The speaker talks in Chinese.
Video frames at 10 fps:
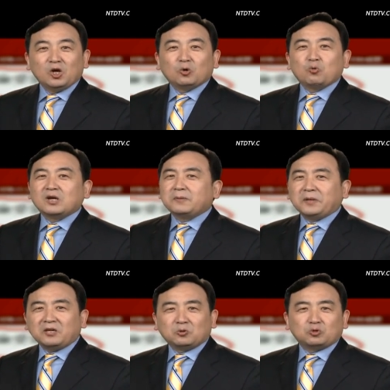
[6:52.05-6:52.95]
光着
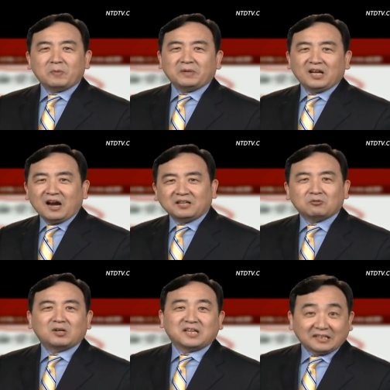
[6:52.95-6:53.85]
屁股穿屁帘一
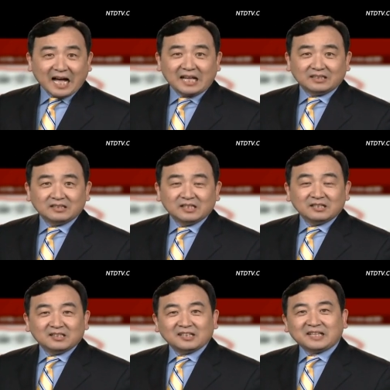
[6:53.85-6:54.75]
块长大的。
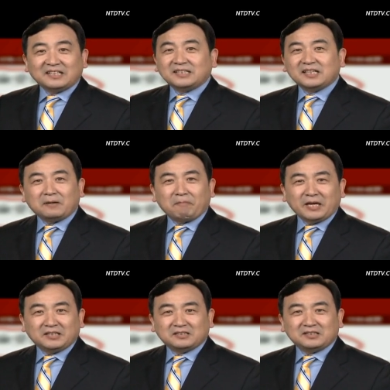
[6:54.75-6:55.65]
那在这个背
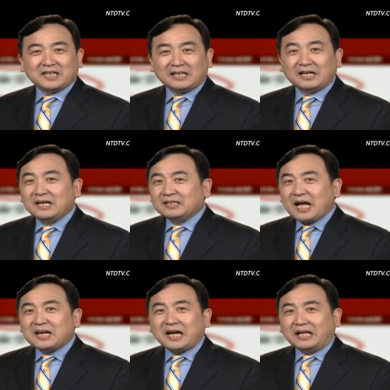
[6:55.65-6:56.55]
景之下呢，
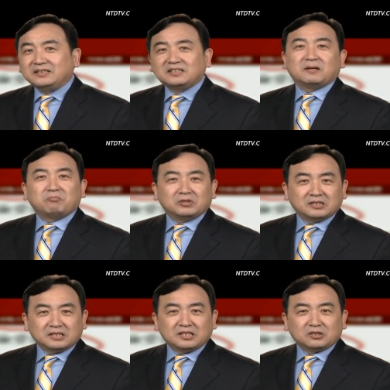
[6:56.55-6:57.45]
他感情上不能
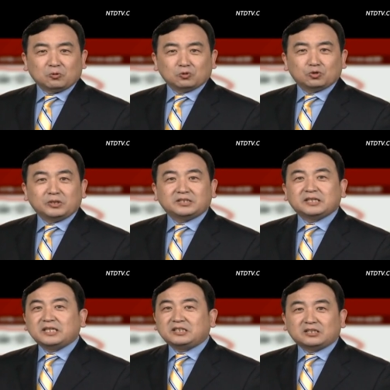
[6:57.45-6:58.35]
接受，所以
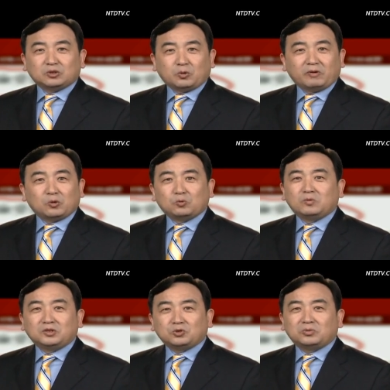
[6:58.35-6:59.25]
这是作为胡
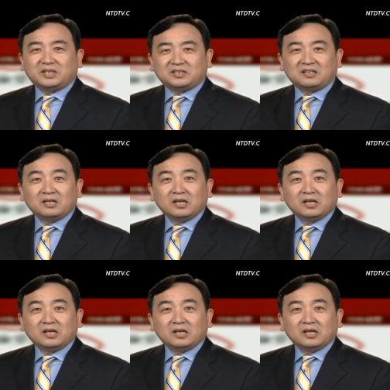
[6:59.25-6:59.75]
温处理上